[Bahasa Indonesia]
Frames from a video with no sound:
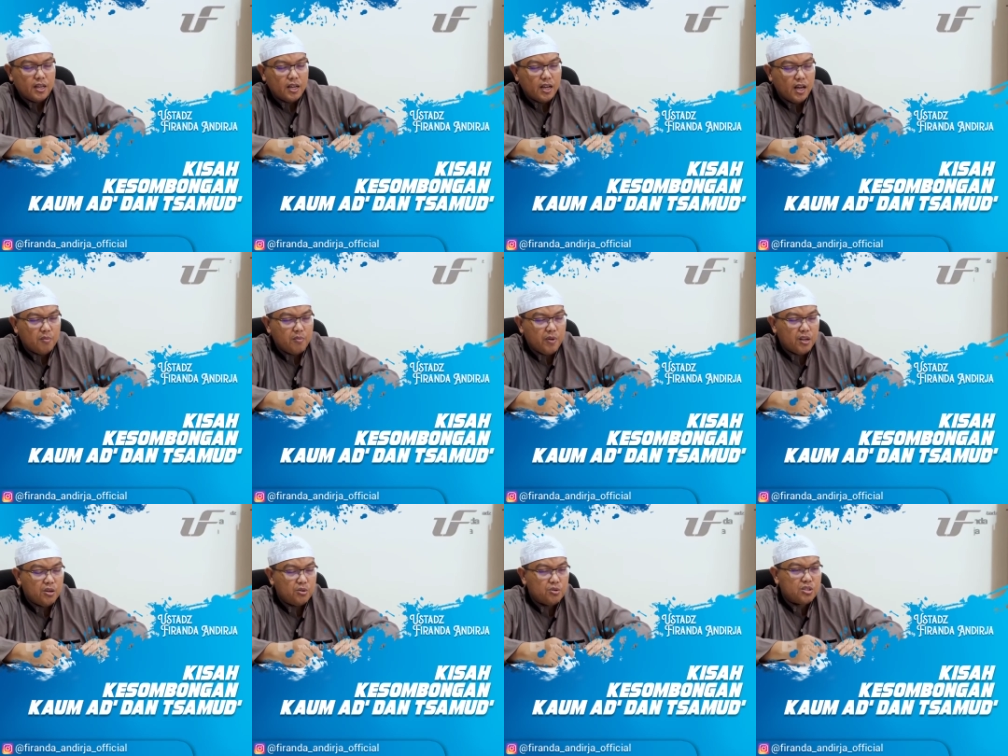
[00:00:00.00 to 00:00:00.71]
apa
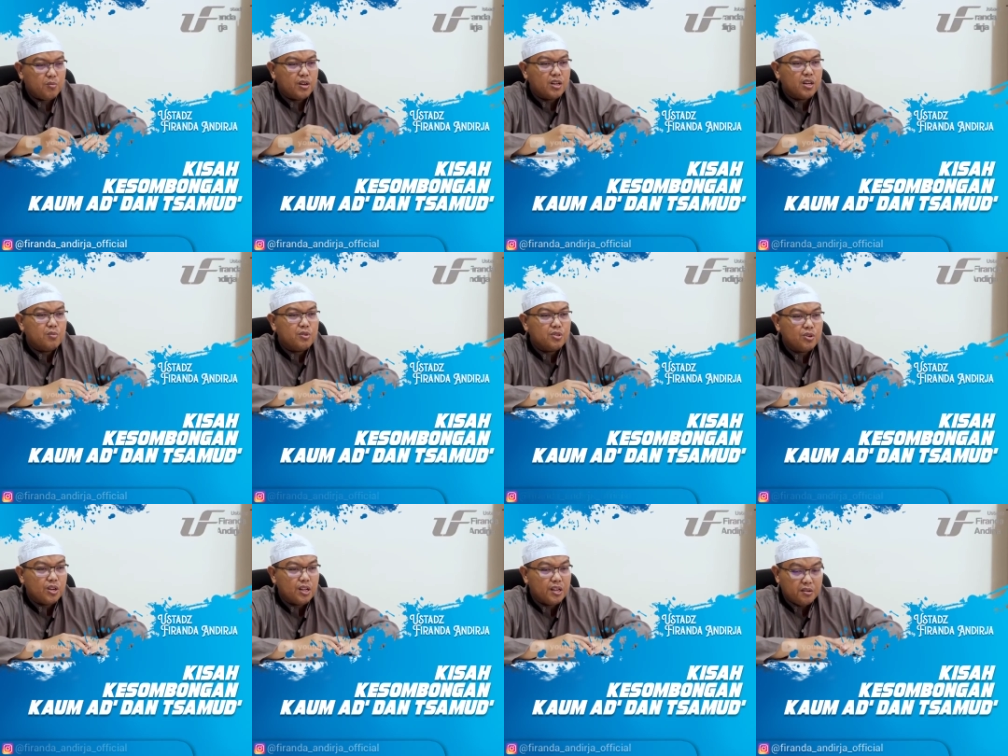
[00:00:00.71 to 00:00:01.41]
yang diutus kepada Nabi
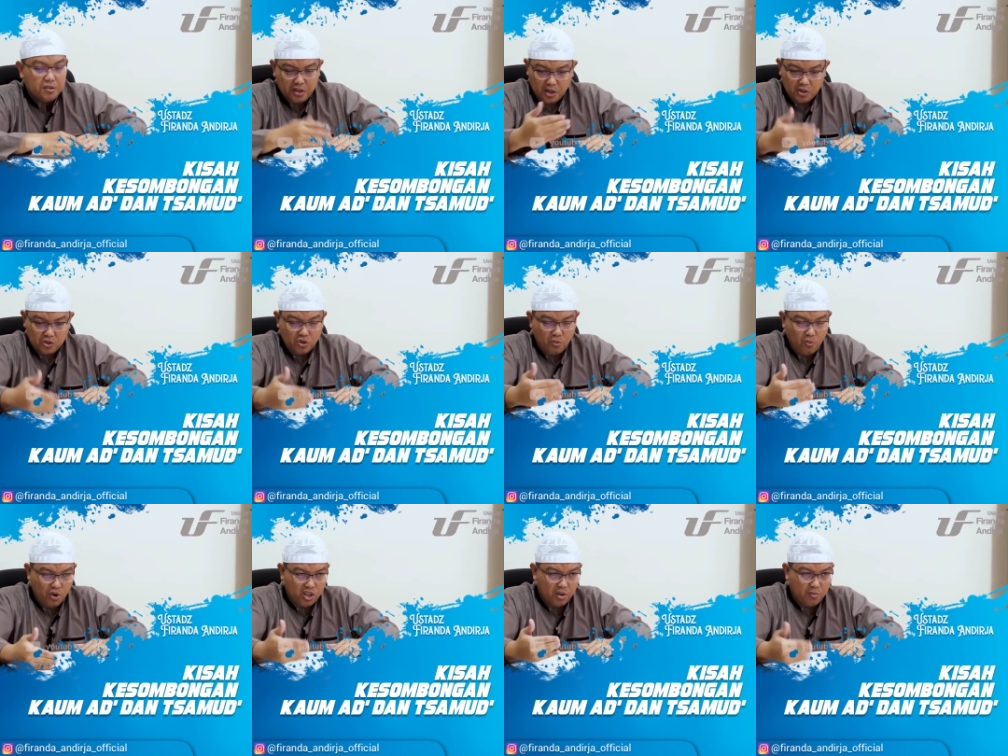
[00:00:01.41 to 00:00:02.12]
Saleh. Dengan
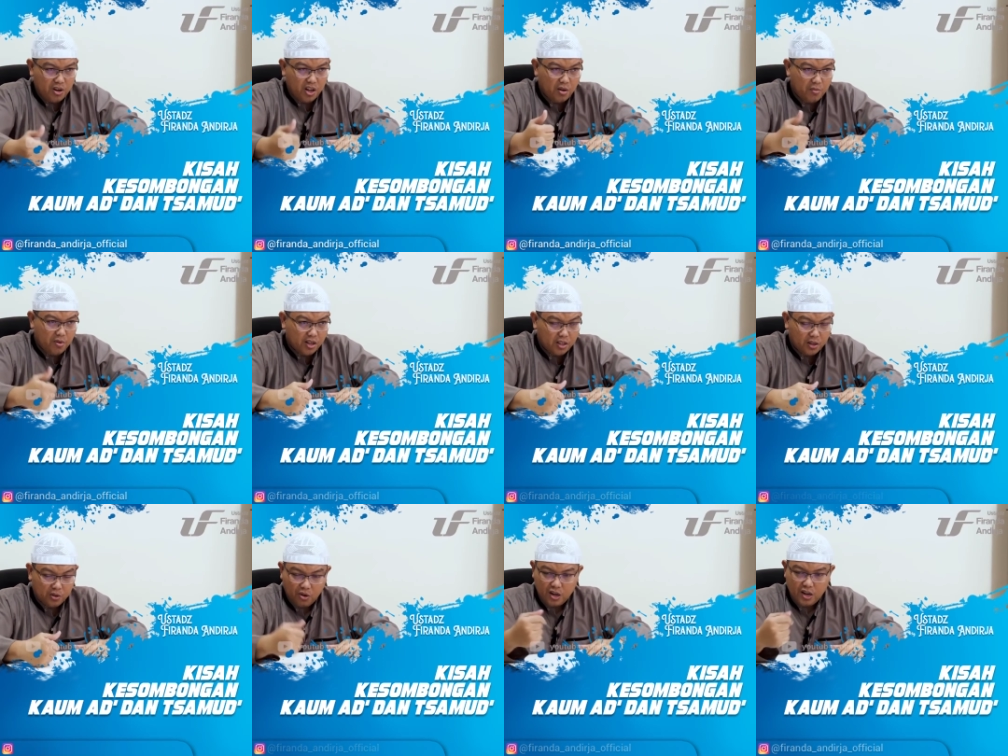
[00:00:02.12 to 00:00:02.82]
sombongnya mereka
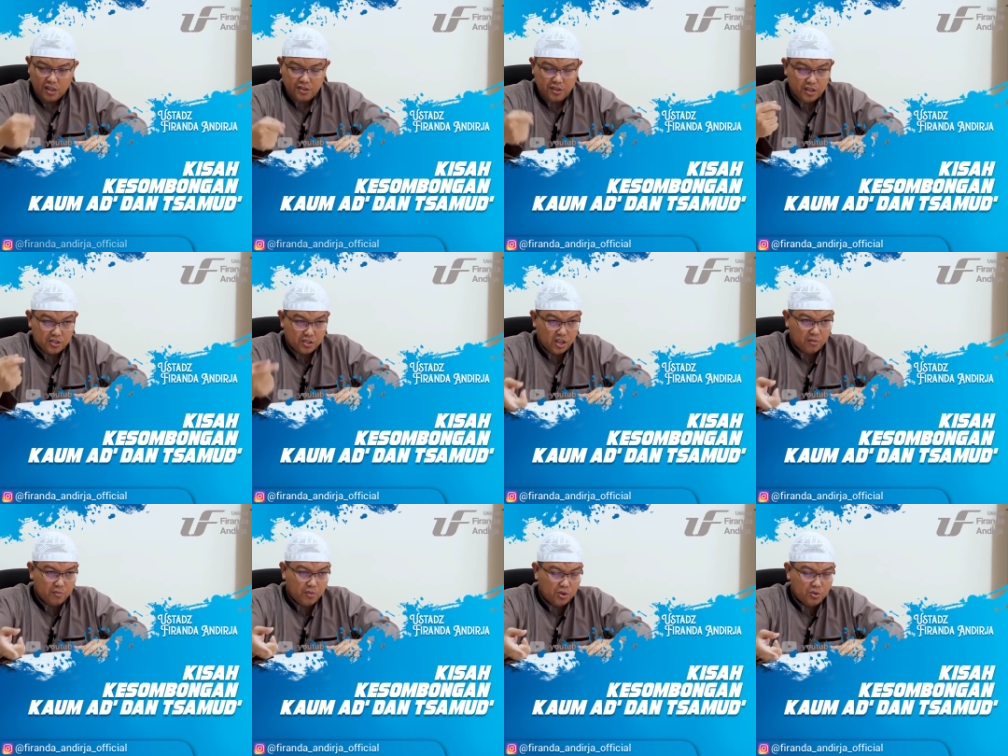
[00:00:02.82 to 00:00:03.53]
mengatakan, "Qala tak
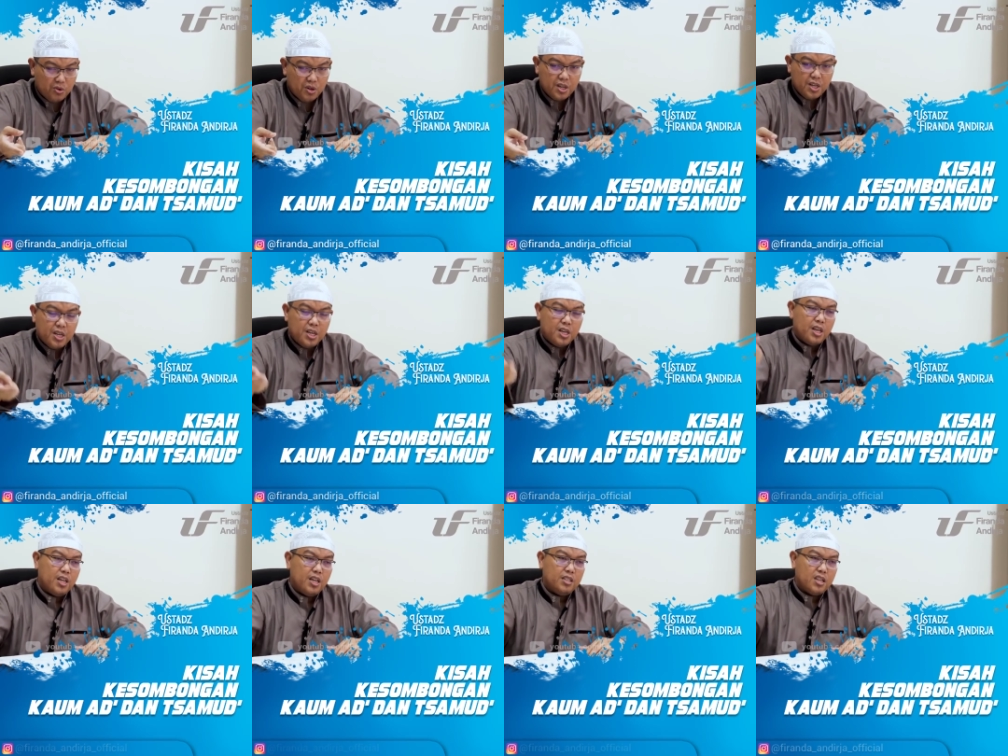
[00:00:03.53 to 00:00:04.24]
istakbaru
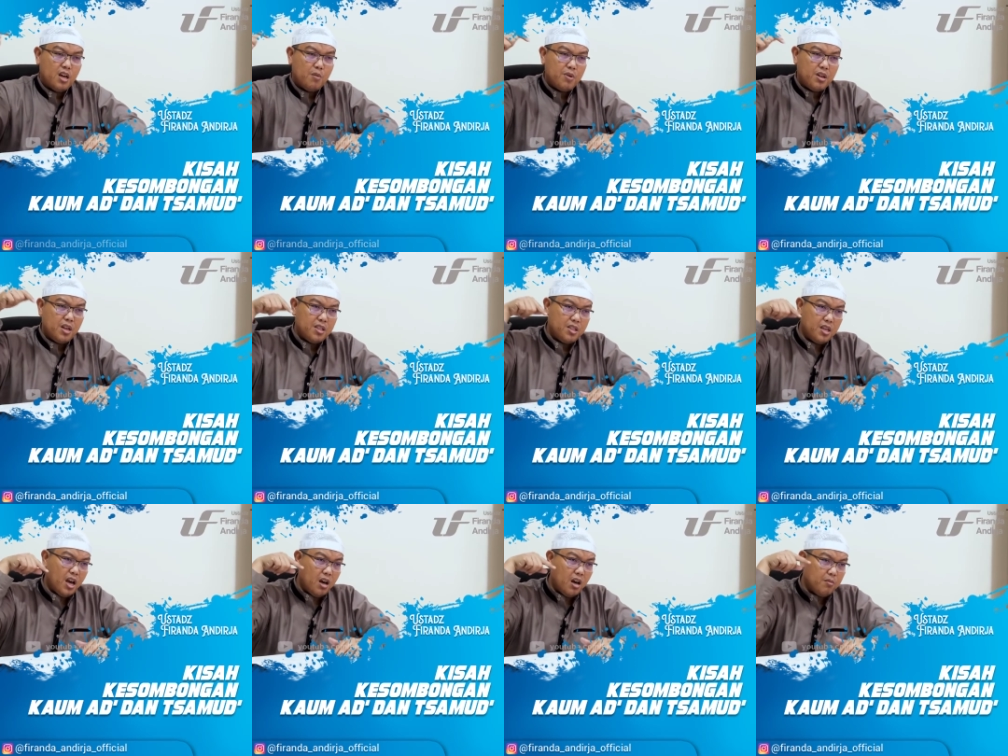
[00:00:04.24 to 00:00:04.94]
inna
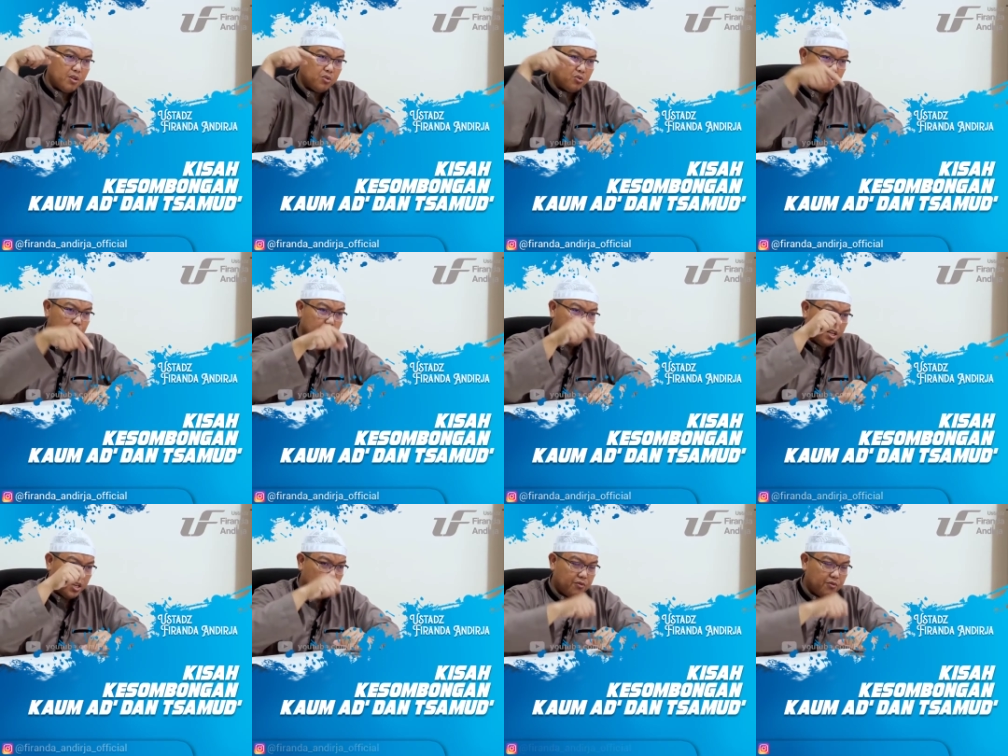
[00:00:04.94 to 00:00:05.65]
billadzi amantum
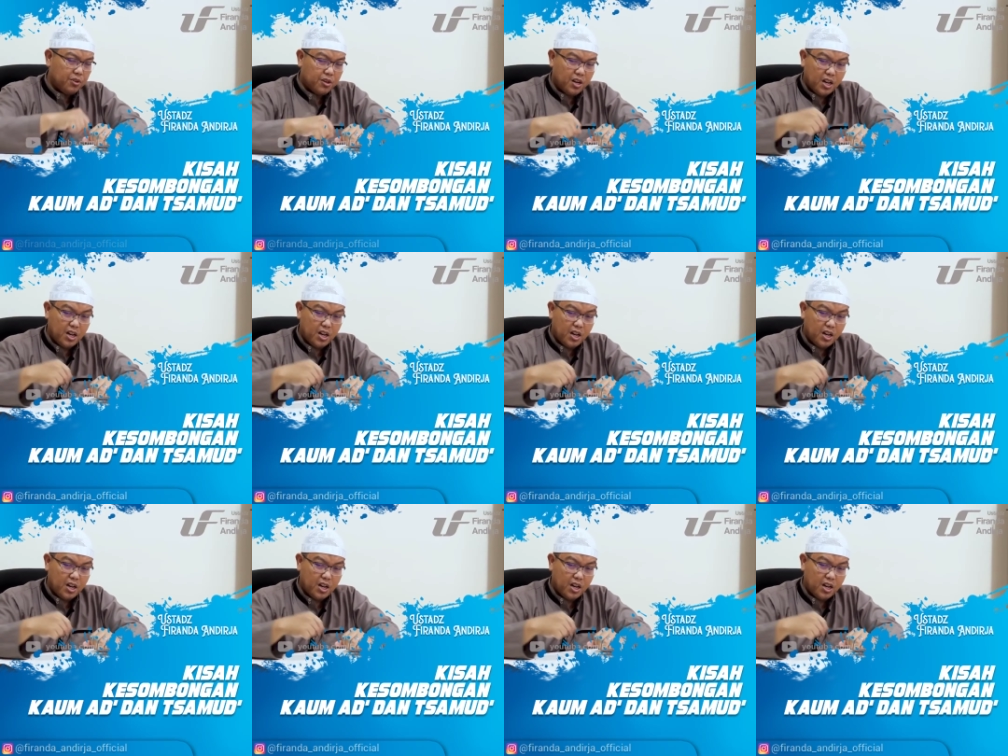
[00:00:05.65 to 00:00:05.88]
bihi kafirun."